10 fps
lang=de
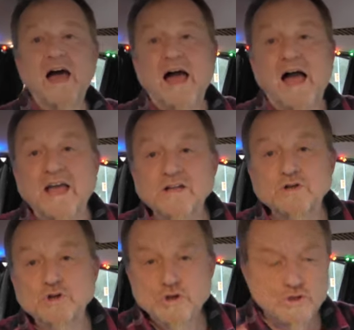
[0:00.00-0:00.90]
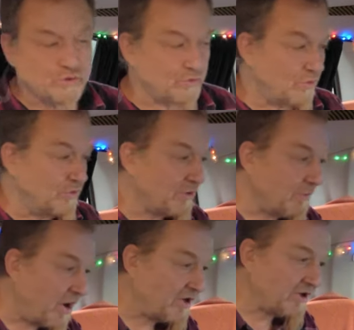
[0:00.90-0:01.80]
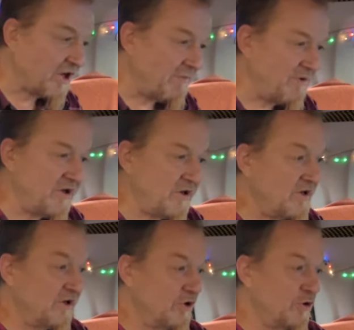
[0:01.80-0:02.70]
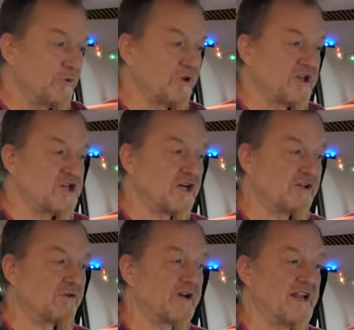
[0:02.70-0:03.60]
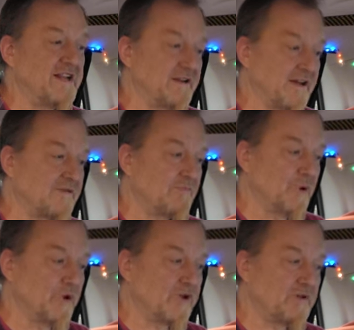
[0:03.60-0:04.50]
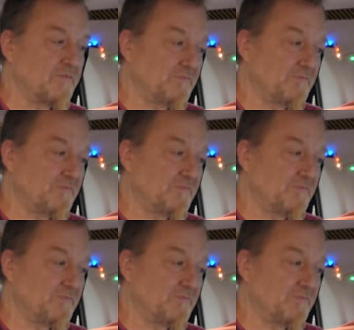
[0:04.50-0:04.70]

Einschüchterungsmaßnahme über sich hat ergehen lassen musste.